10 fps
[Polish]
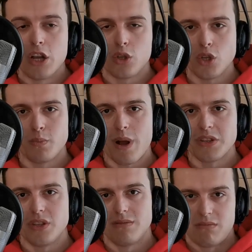Ktoś
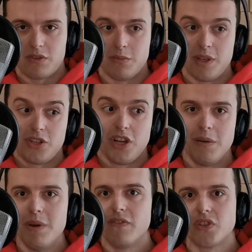płaci,
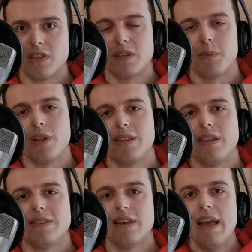czyli my wszyscy
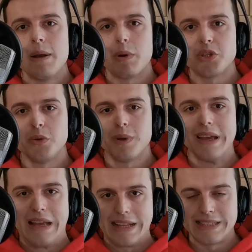podatnicy
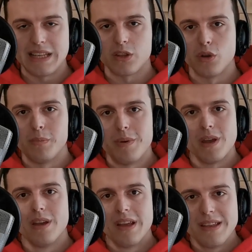płacimy za to,
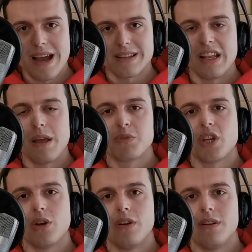by jak
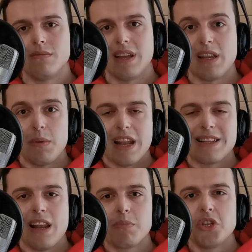najlepszego, jak,
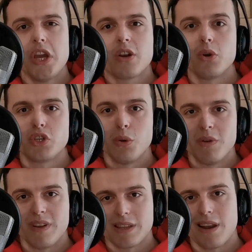jak najlepszej jakości
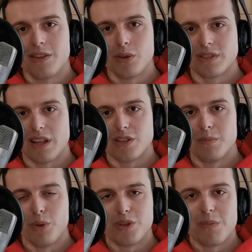obywatela
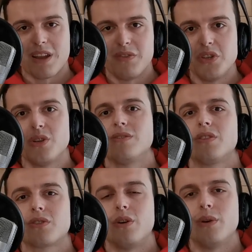dostać po tym, jak wyjdzie on
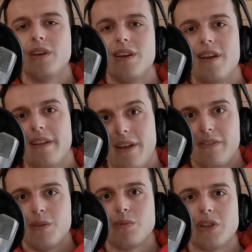ze szkoły, no
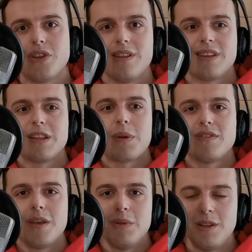a w tym czasie tak
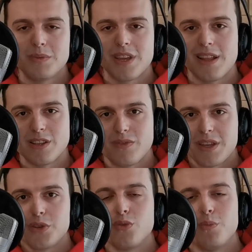naprawdę Emil Lipski gada
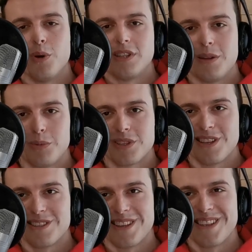swoje jakieś głupoty na
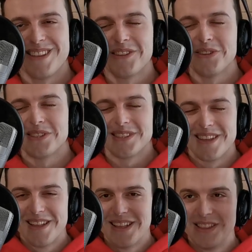podcastach, nie? To jest
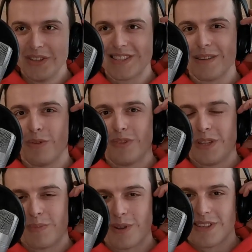no
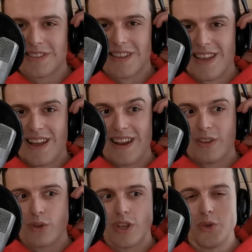niesamowity proces,
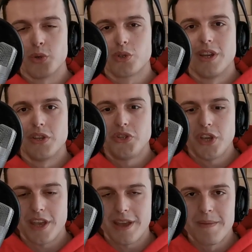ale to się już
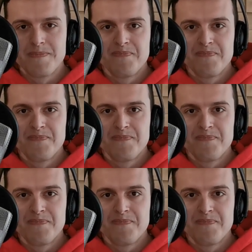dzieje.